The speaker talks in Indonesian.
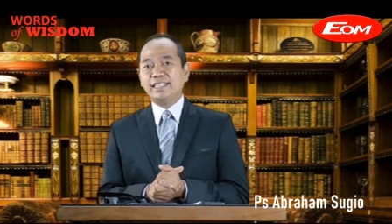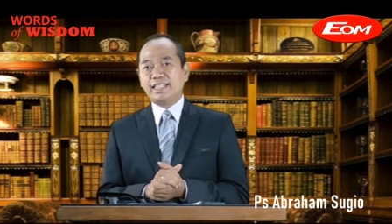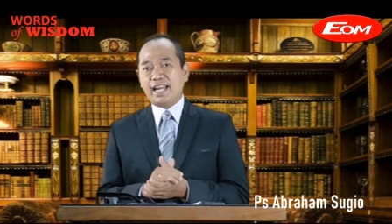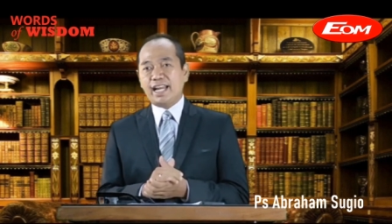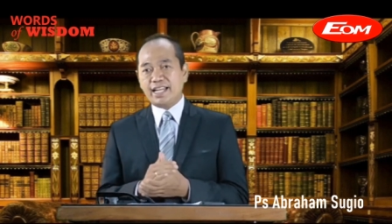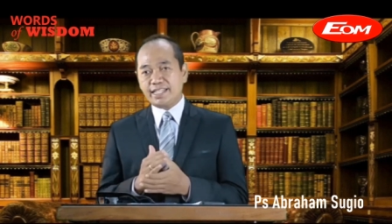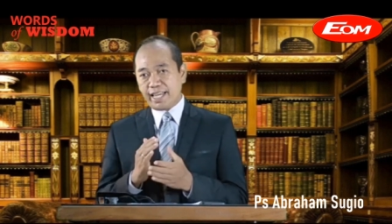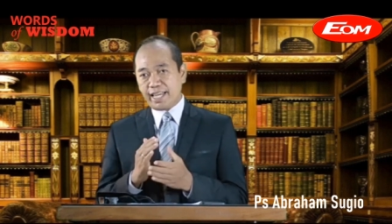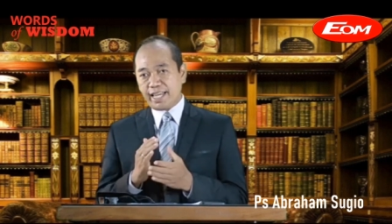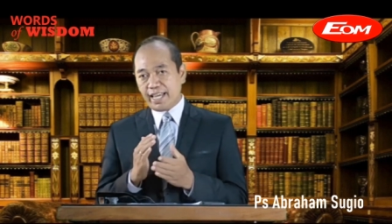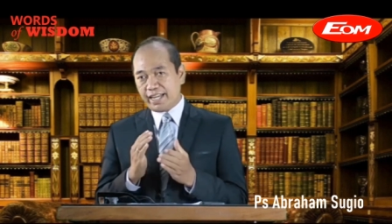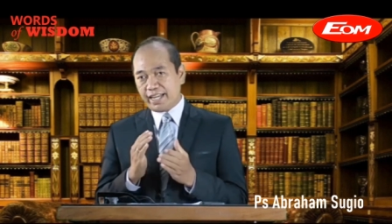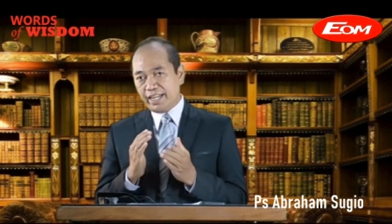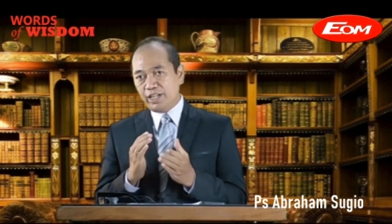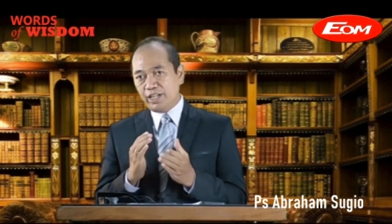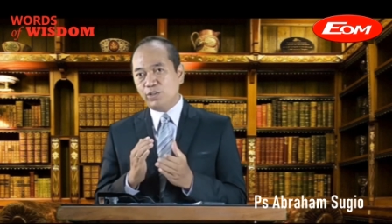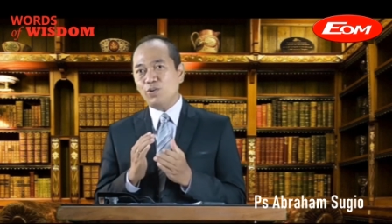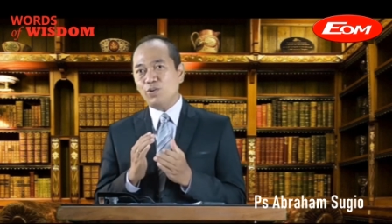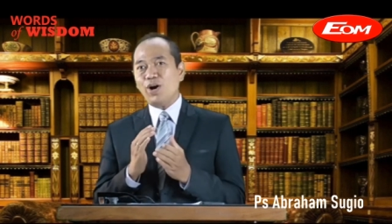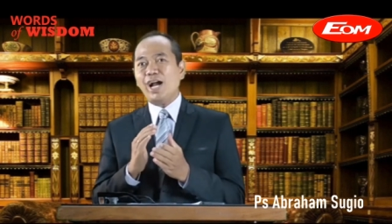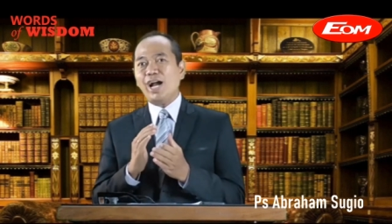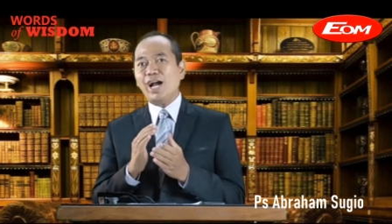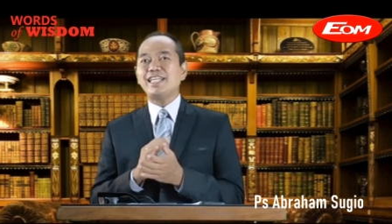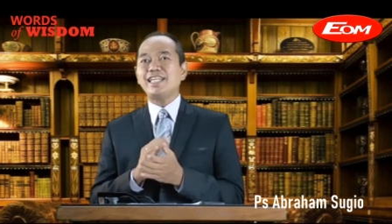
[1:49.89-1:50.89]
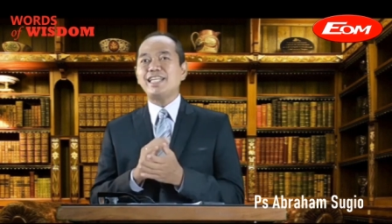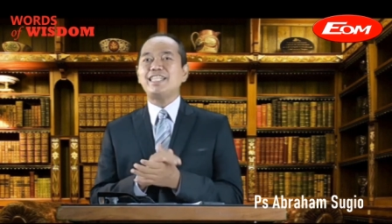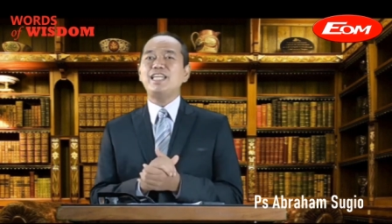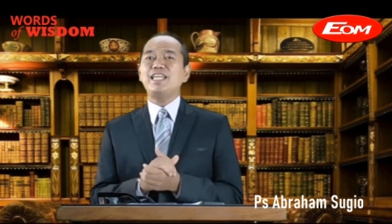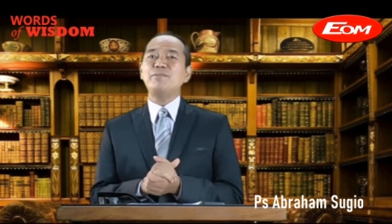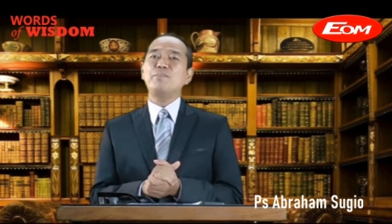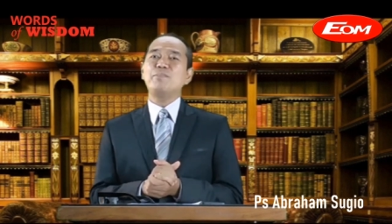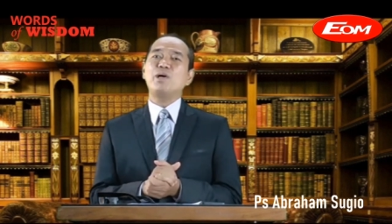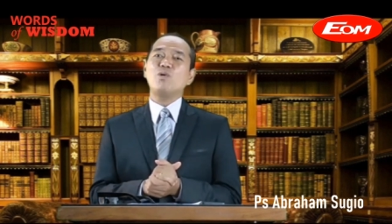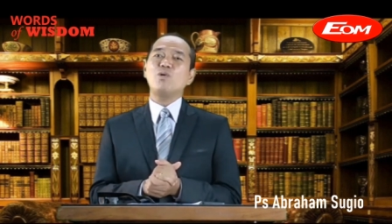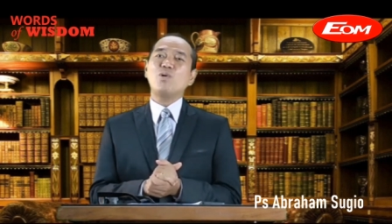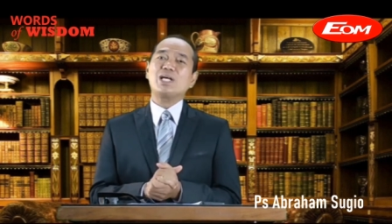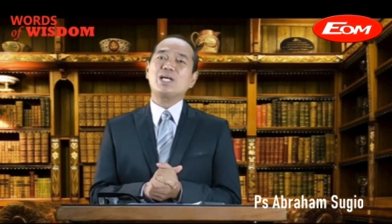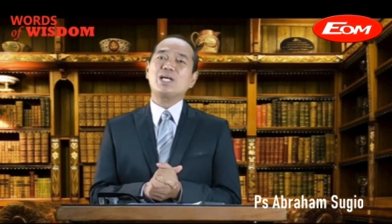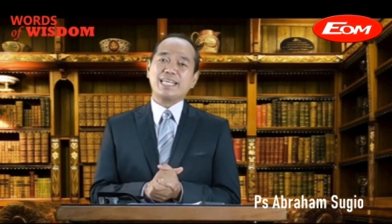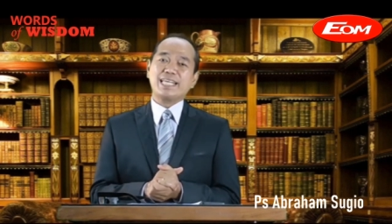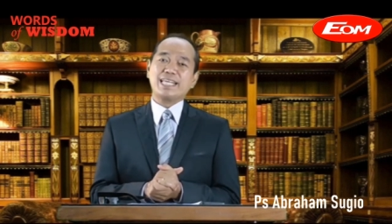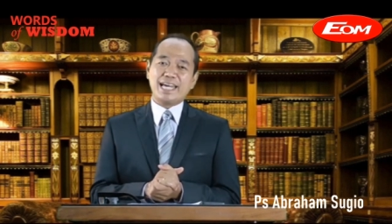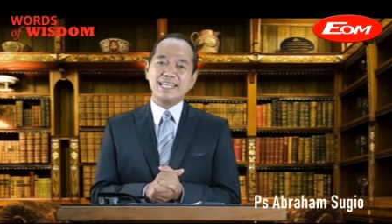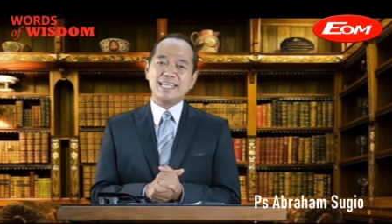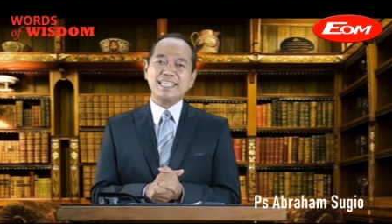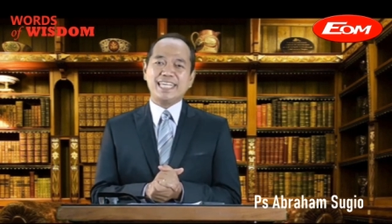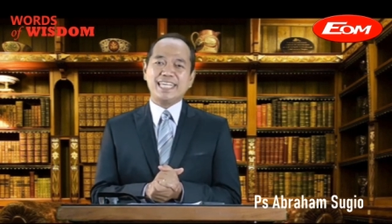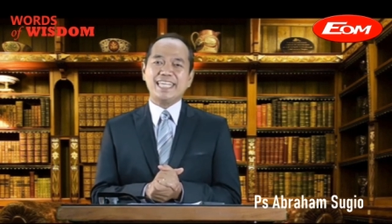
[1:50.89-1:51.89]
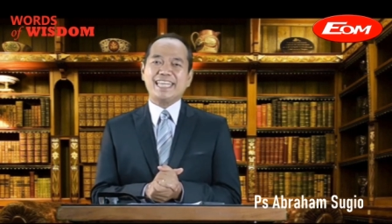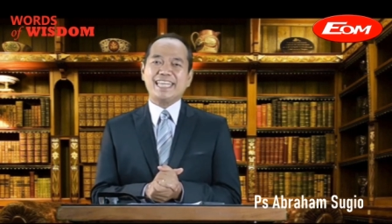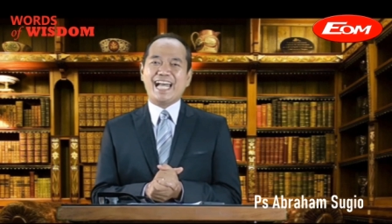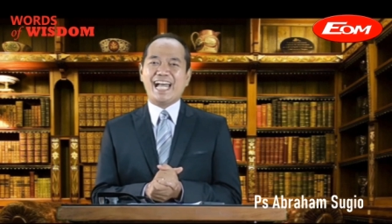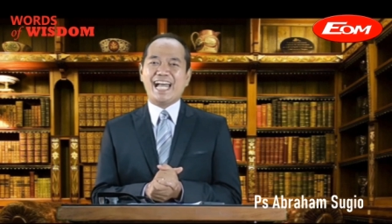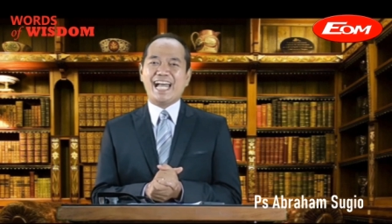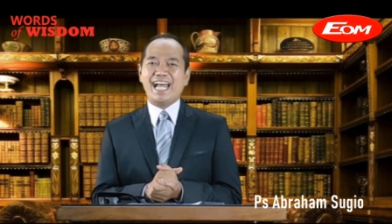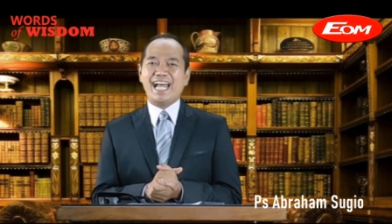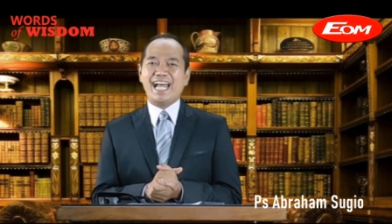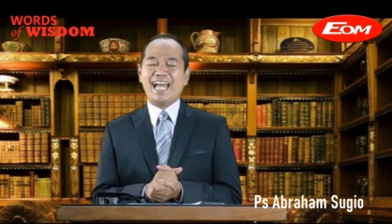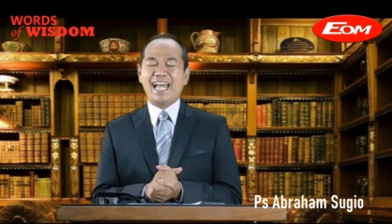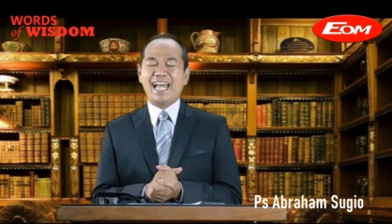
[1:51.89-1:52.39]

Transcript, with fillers: dan saya rindu ayat ini menguatkan kita.